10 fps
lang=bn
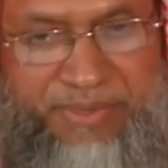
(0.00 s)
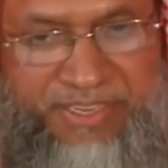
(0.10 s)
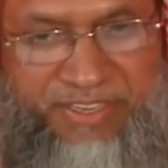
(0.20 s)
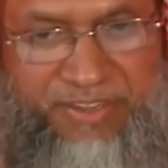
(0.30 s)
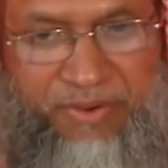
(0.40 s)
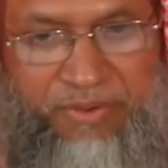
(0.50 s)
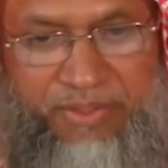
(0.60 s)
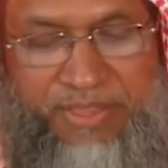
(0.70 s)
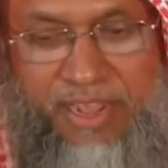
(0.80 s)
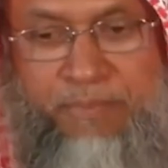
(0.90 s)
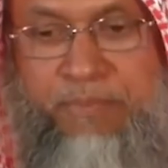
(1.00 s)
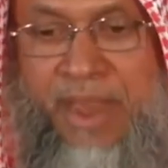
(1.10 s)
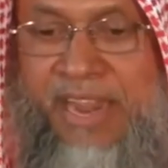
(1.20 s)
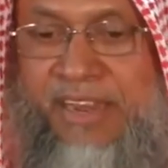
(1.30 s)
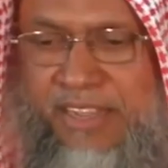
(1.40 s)
বিজি ছিল তার
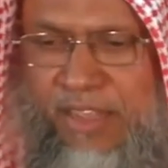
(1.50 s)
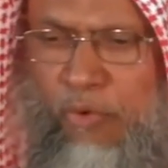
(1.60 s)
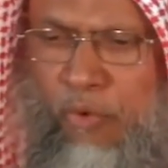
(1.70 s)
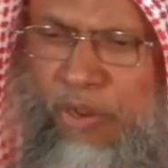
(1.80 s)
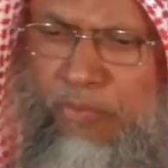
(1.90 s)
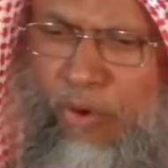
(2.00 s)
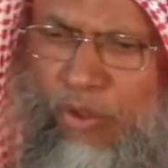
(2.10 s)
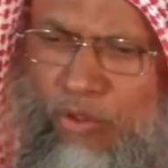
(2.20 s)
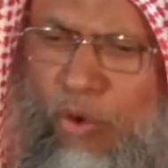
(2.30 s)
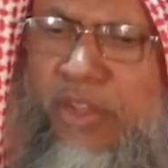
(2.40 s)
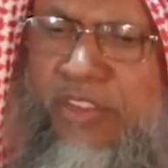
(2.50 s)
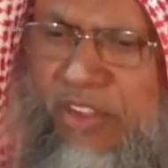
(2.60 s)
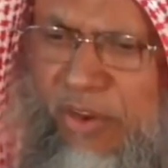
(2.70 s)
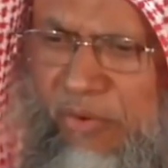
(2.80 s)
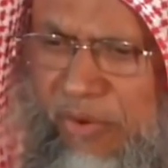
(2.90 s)
মাল নিয়ে অনেক বড় ধনী
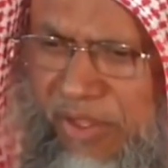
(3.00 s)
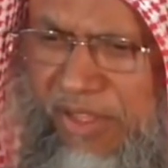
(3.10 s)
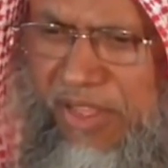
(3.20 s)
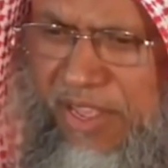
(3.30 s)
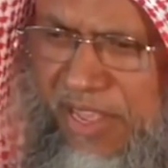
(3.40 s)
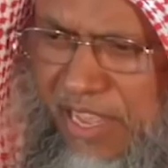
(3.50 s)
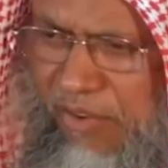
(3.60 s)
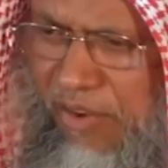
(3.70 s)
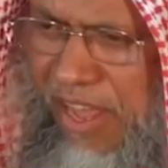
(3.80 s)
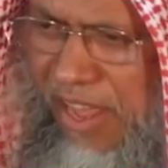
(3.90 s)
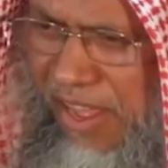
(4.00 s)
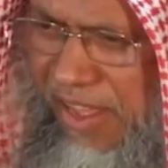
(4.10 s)
ছিল এগুলা